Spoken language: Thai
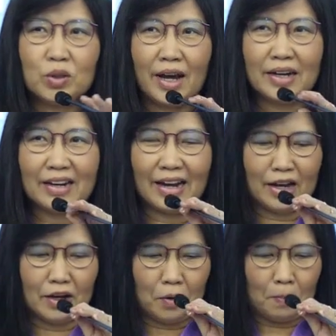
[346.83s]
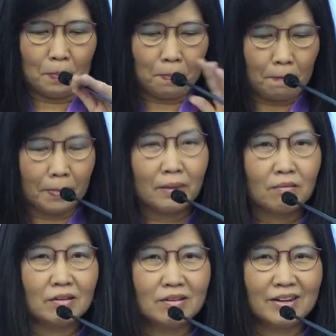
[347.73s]
ทุกท่านค่ะ
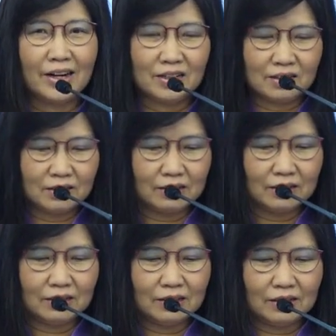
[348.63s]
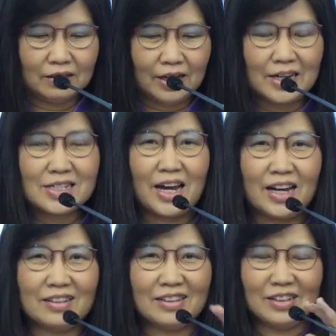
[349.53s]
เรียนท่านอาจา
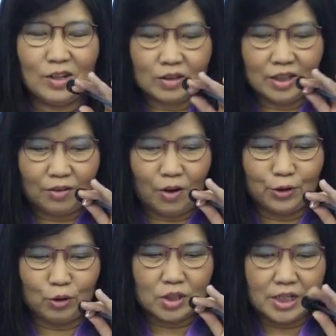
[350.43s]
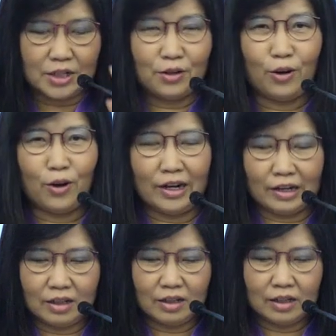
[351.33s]
รย์ดร.รอยนต์ จิตรดอน
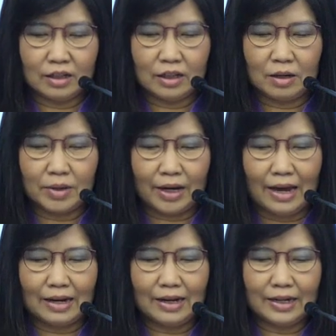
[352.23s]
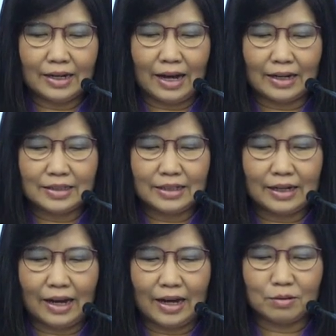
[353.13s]
กรรมการและเลขาธิ
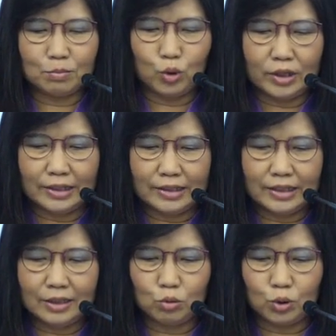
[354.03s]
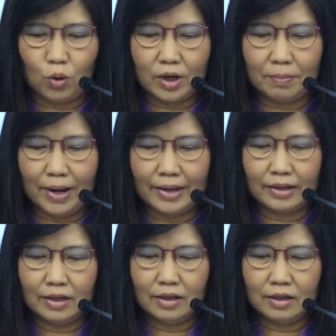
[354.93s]
การมูลนิธิอุทกภัทร
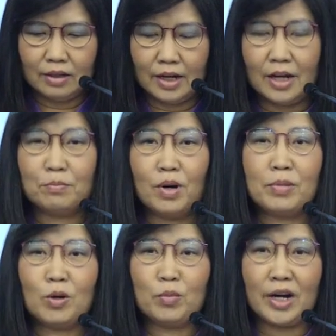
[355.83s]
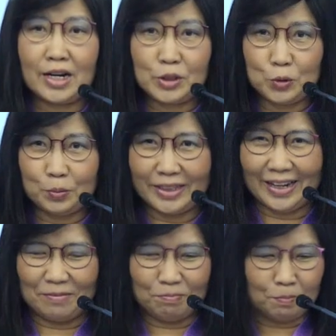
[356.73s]
ในพระบรมราชูป
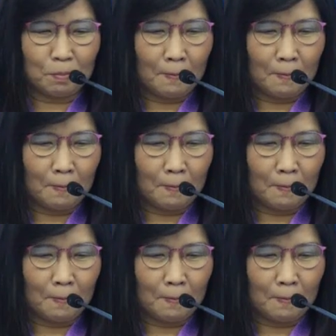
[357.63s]
ถัมภ์